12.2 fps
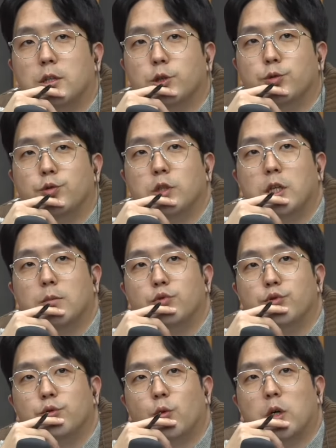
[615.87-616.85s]

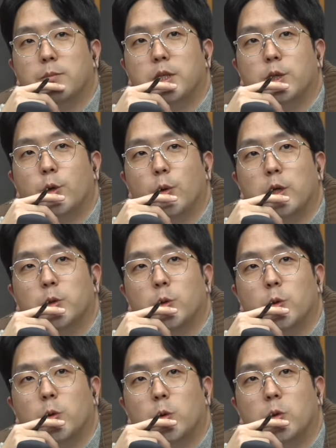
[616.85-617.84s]
숭례문과
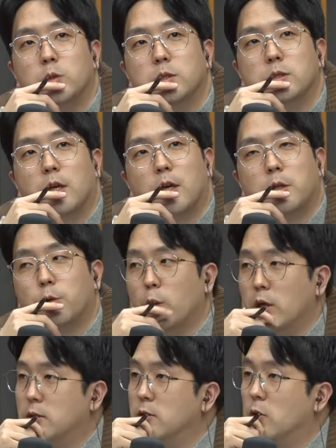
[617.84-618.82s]
비교해도 스케일이 꽤
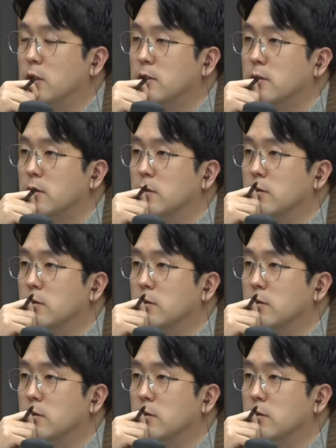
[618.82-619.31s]
큰 것 같은데요.